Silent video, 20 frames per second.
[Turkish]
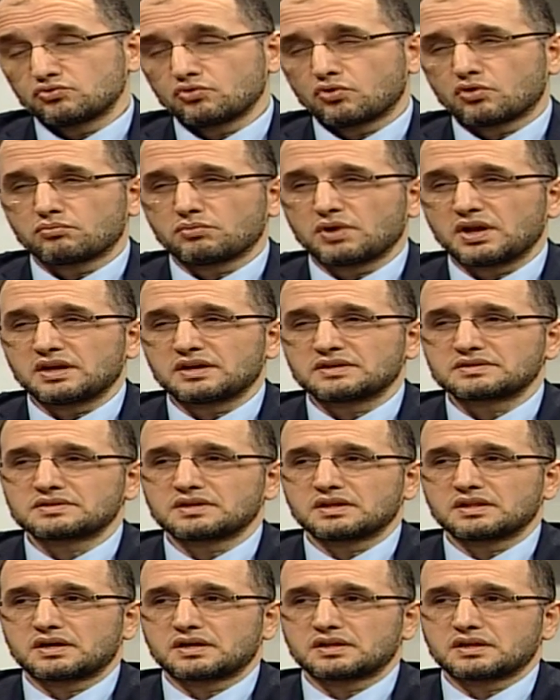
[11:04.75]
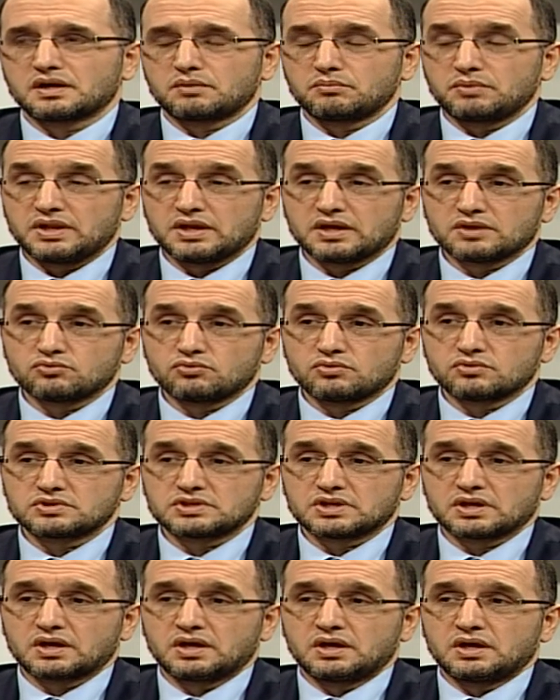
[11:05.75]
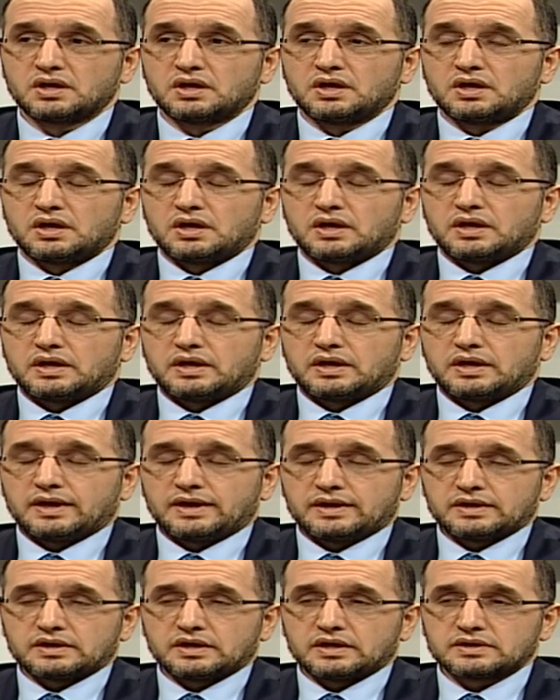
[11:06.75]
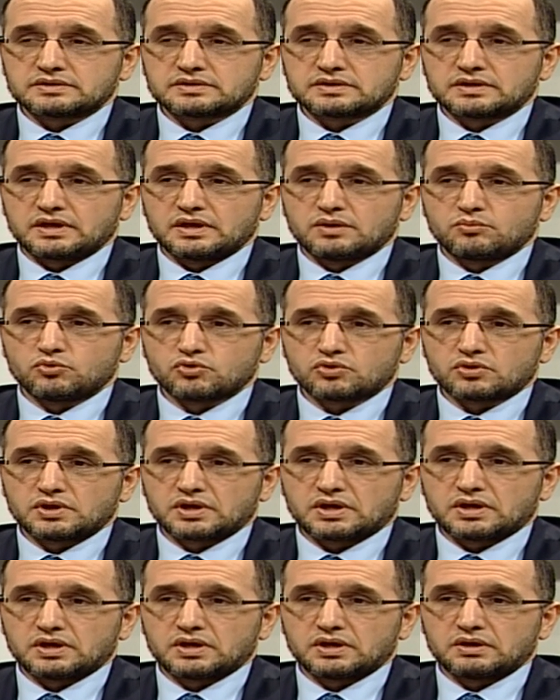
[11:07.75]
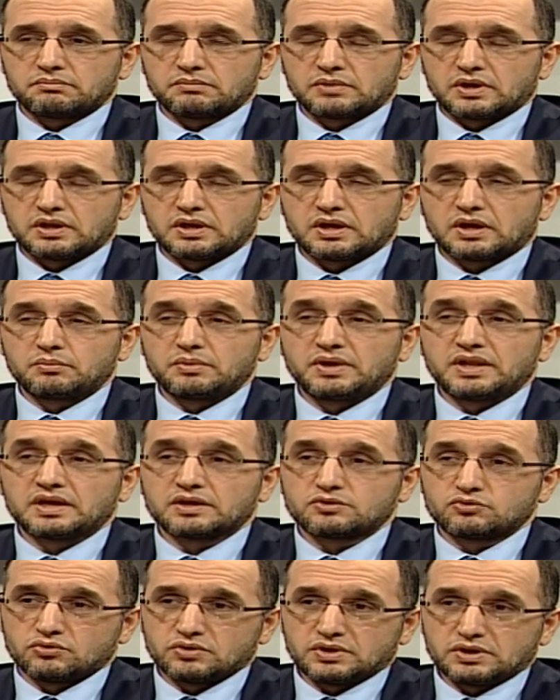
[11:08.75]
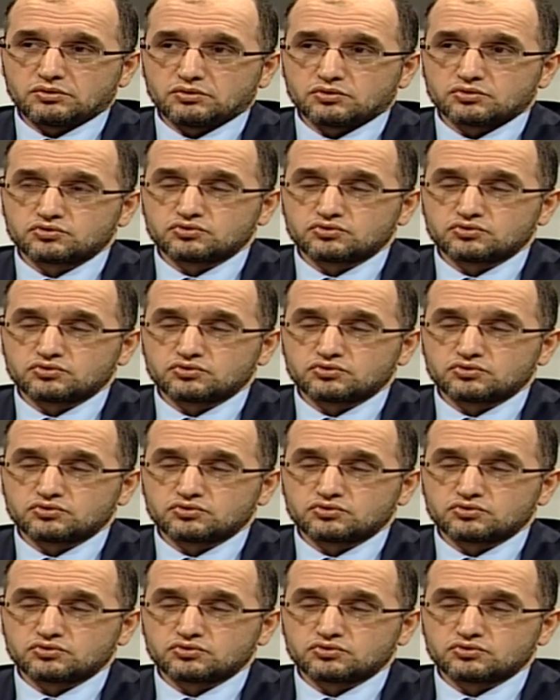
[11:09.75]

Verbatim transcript: Normal hastalarda ameliyat olacak her hastaya mutlaka hani ameliyat öneriyoruz.